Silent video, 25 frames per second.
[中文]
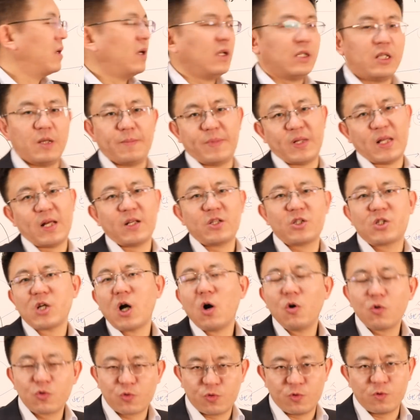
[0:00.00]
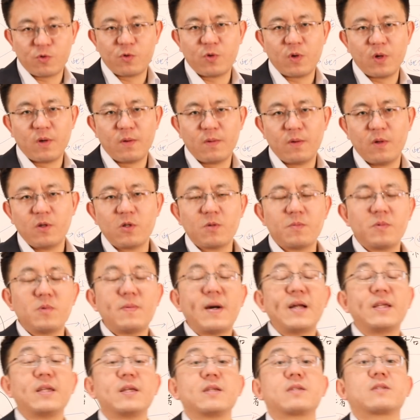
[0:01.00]
你把它交出去，你
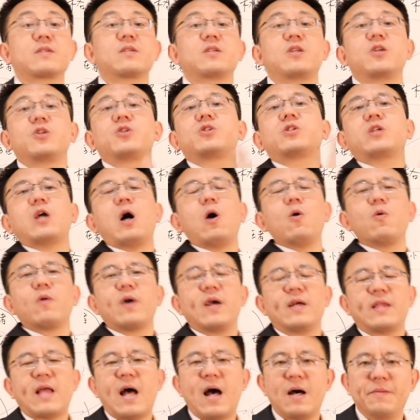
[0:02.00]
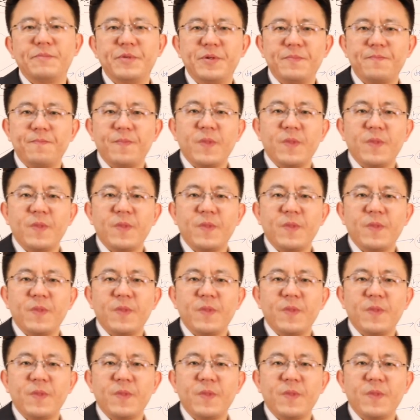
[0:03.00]
把你自己交给他们。